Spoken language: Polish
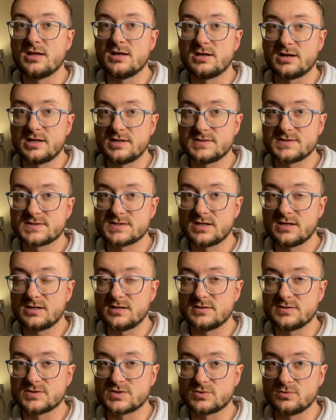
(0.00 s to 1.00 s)
ręce
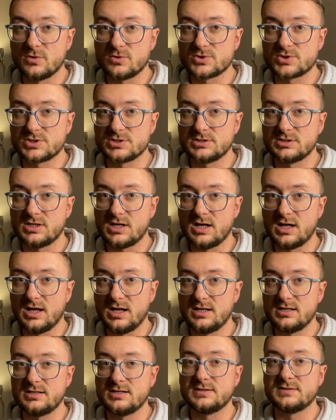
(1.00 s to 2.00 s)
złoży,
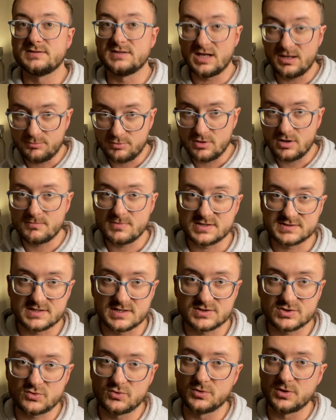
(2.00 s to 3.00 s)
ale diabła ma za
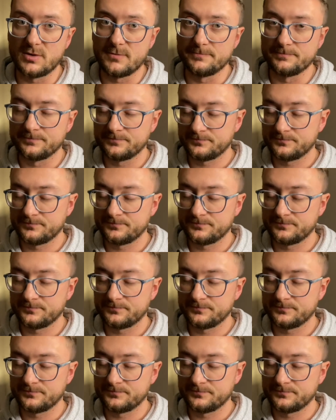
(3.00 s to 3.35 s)
skórą.